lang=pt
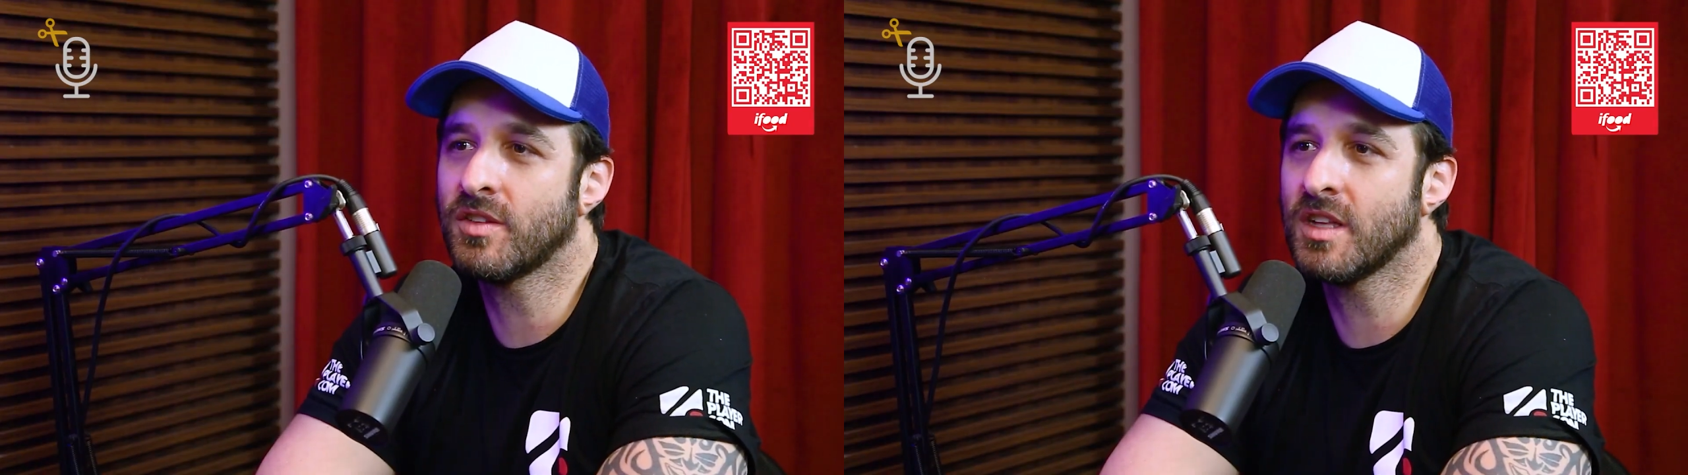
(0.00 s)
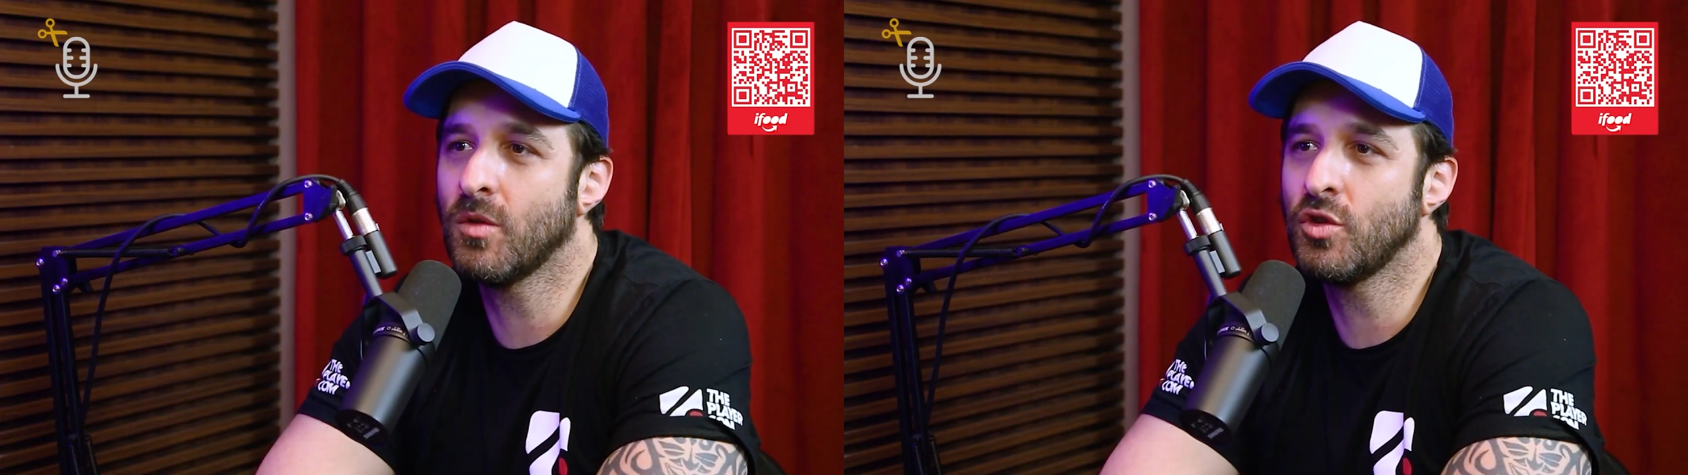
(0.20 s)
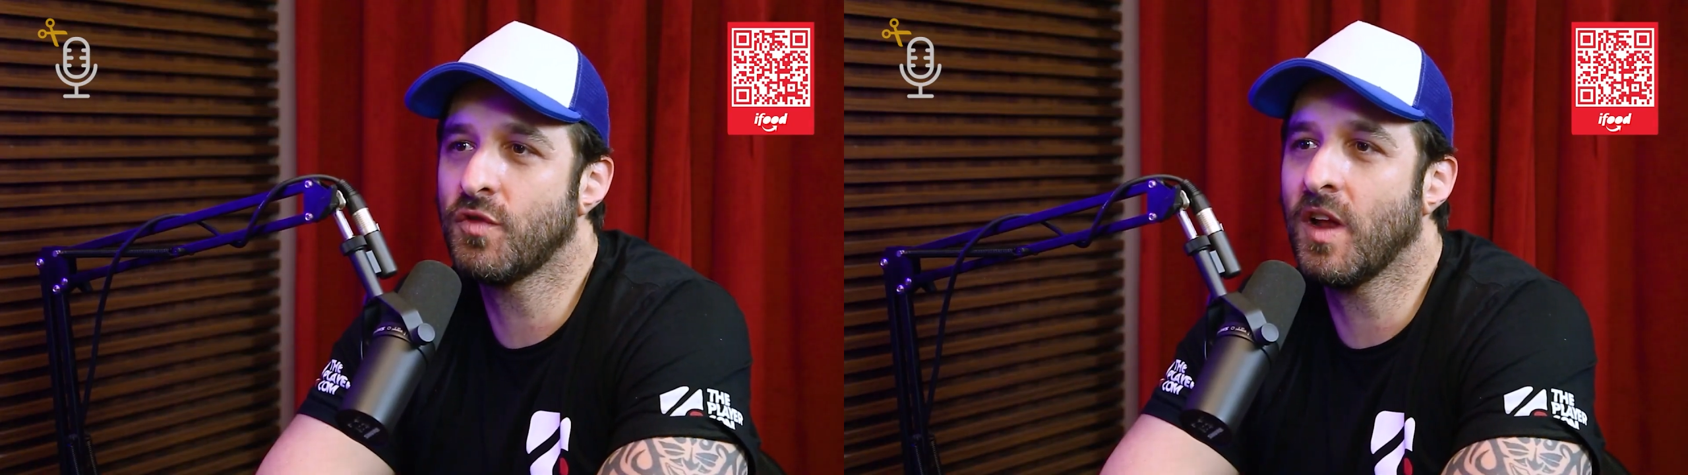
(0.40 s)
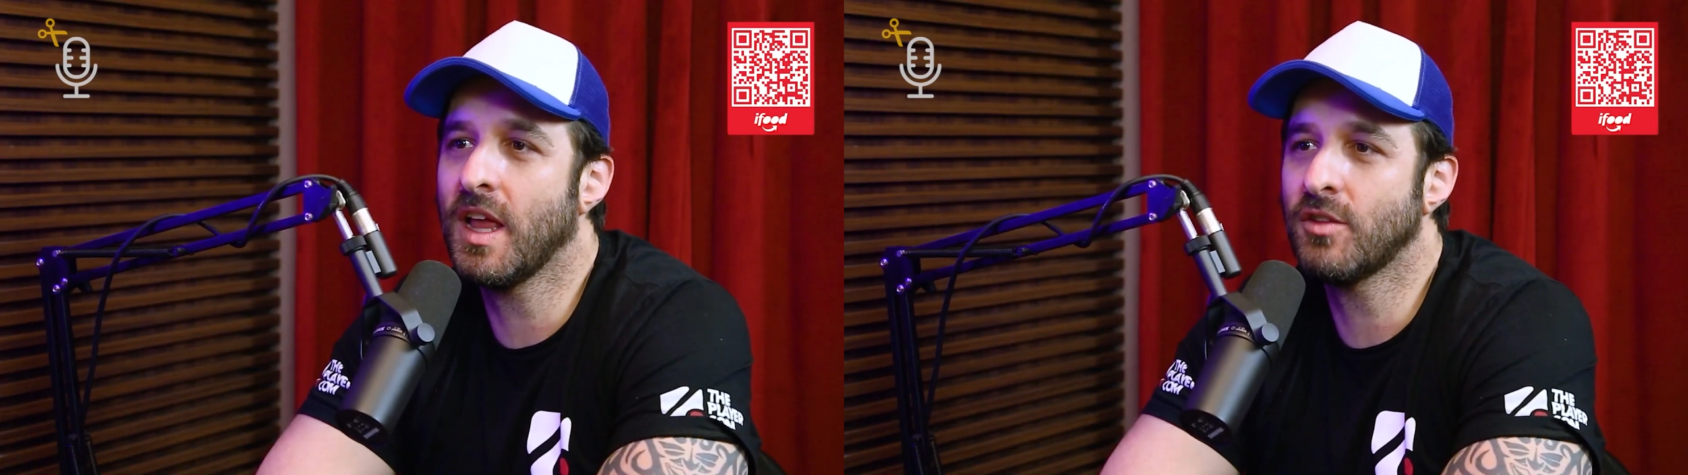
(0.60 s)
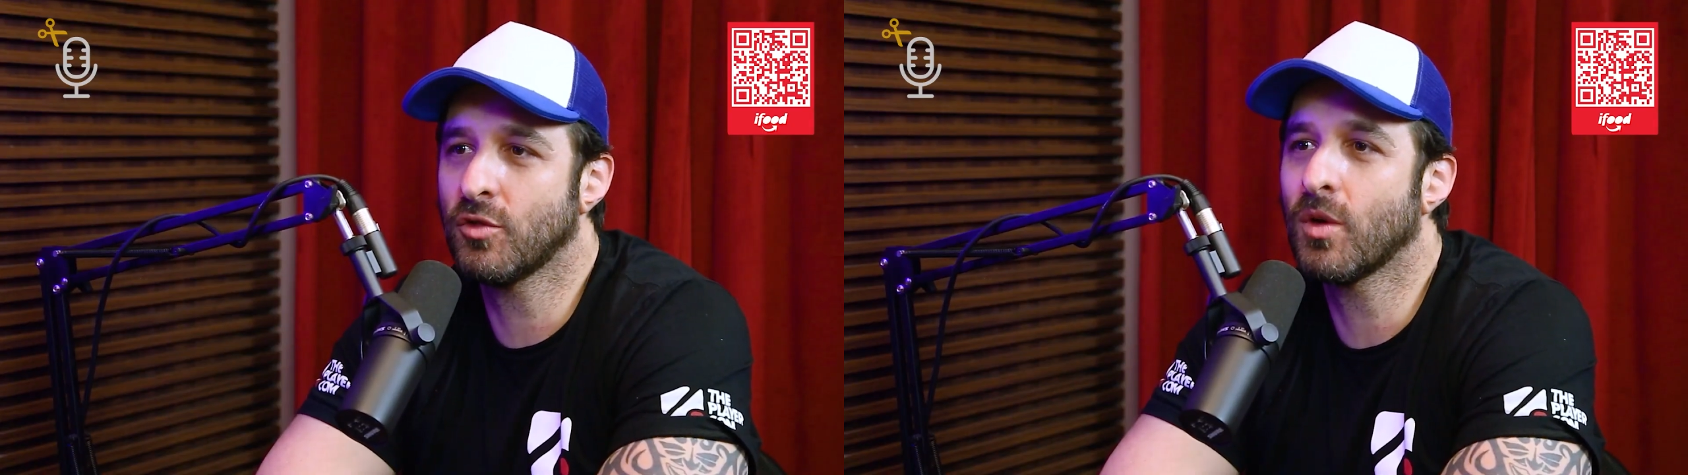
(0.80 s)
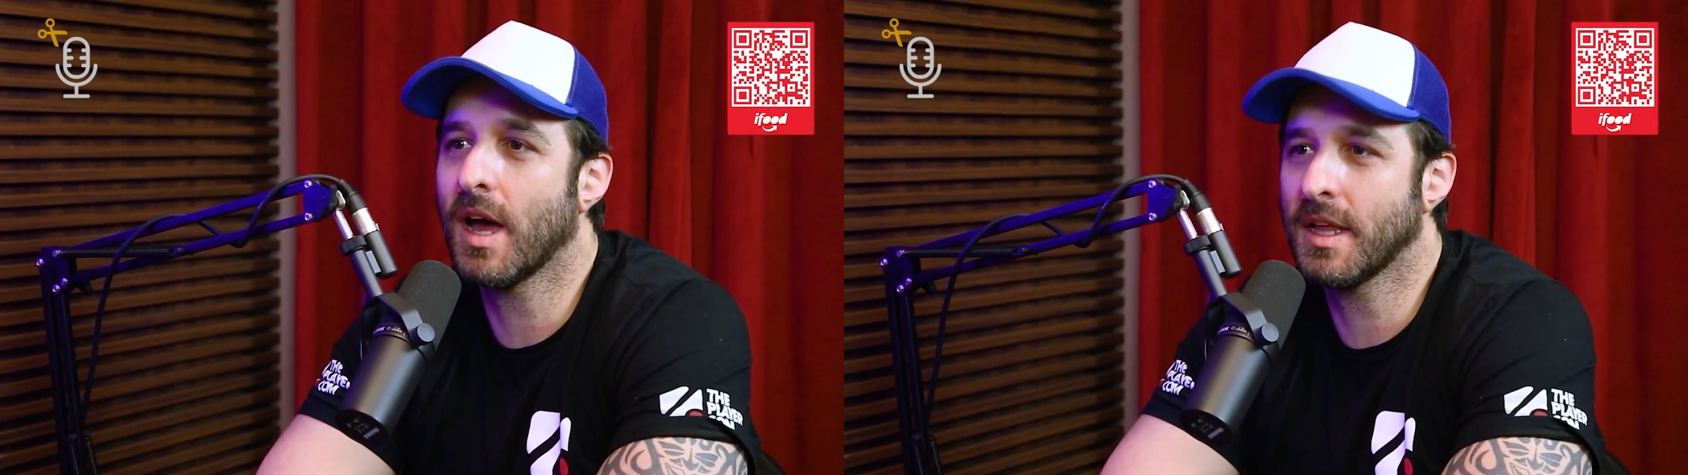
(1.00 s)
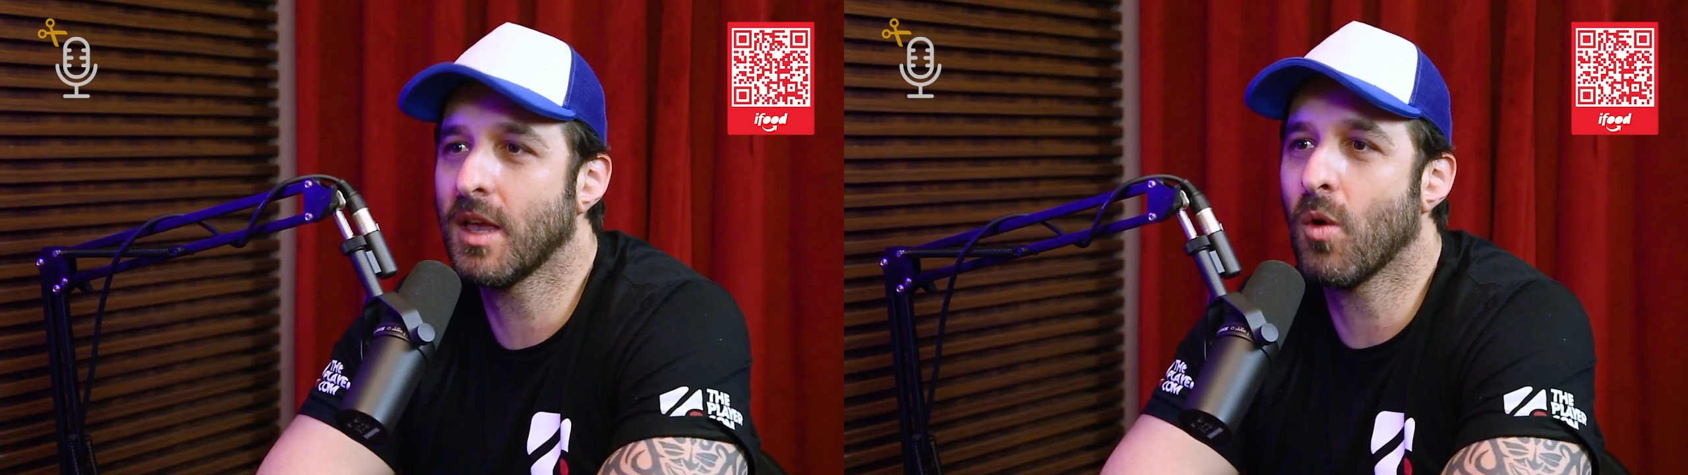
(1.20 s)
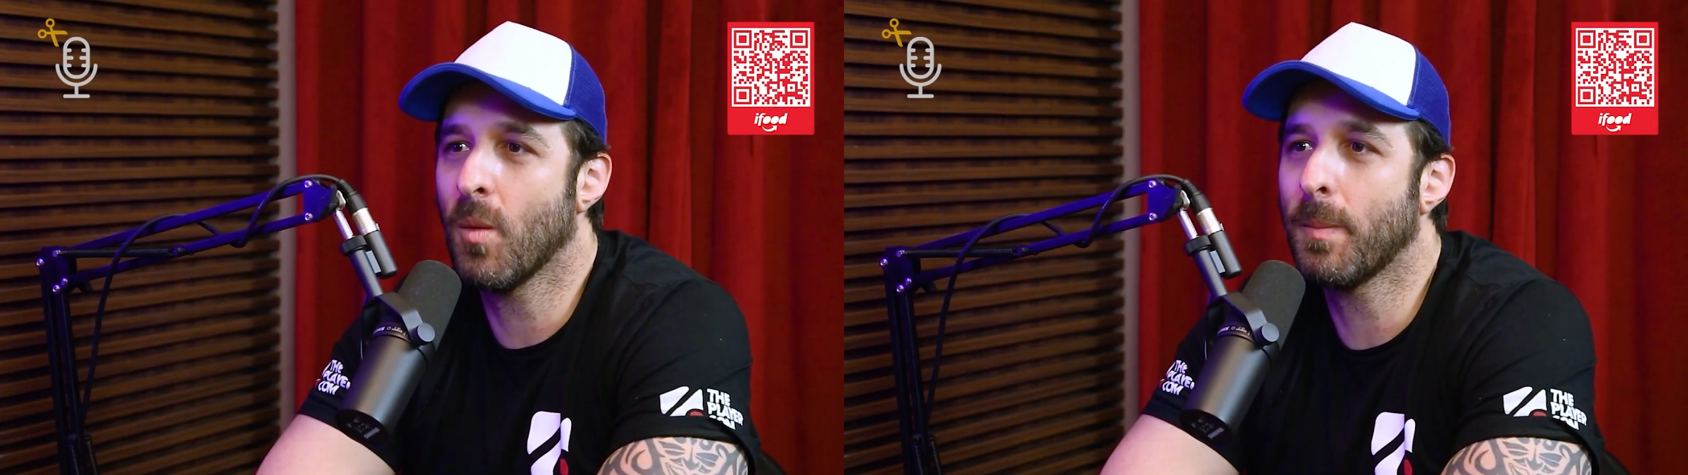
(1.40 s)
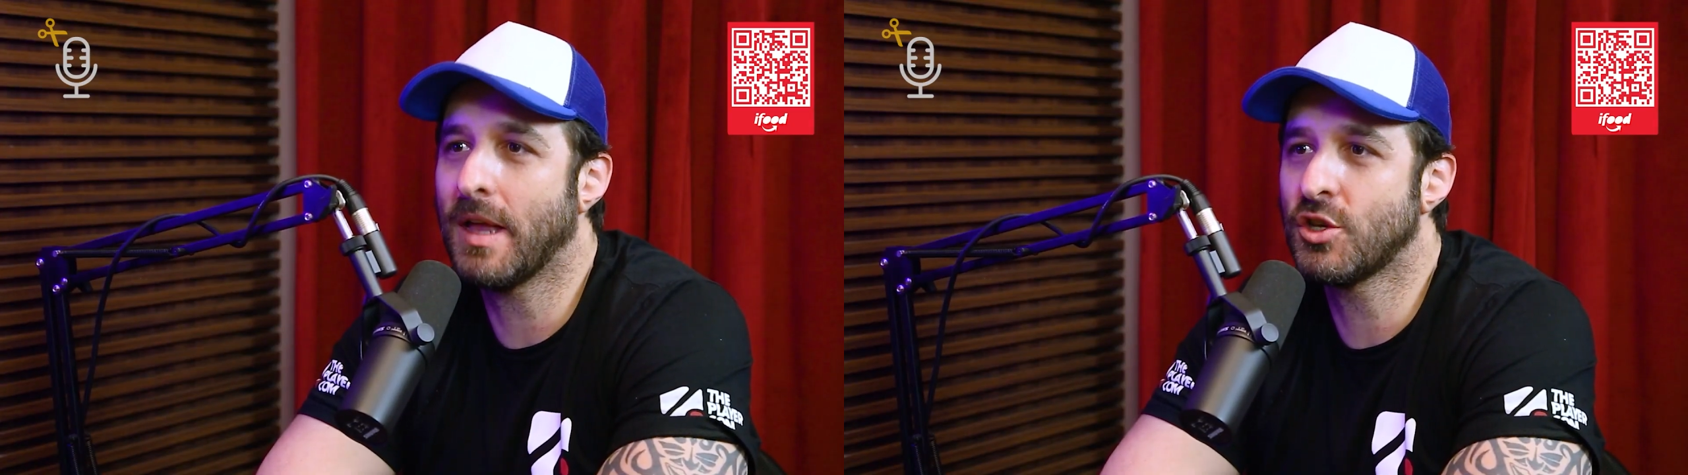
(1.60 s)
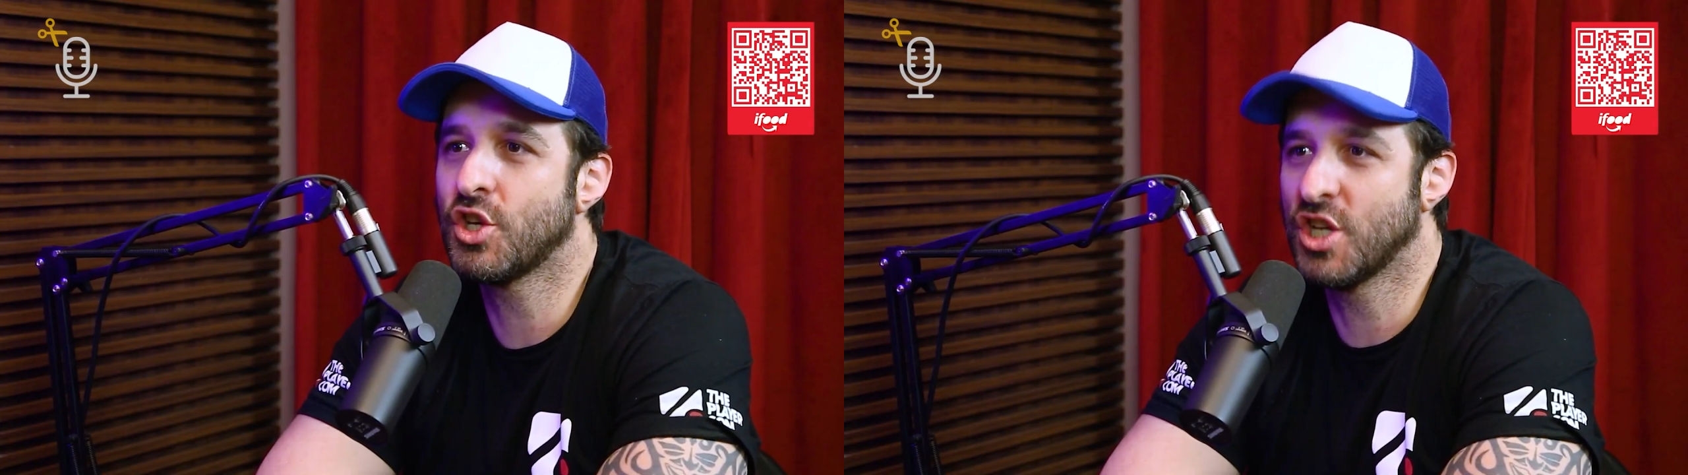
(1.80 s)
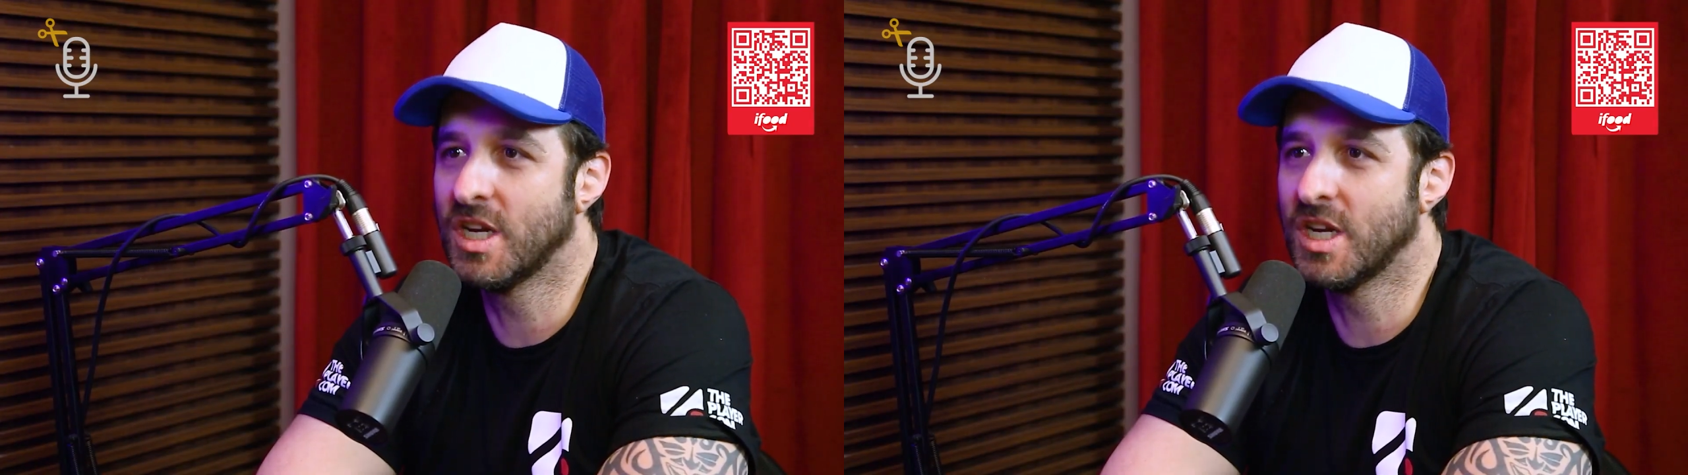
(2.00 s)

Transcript: eles são diferentes do cara que compete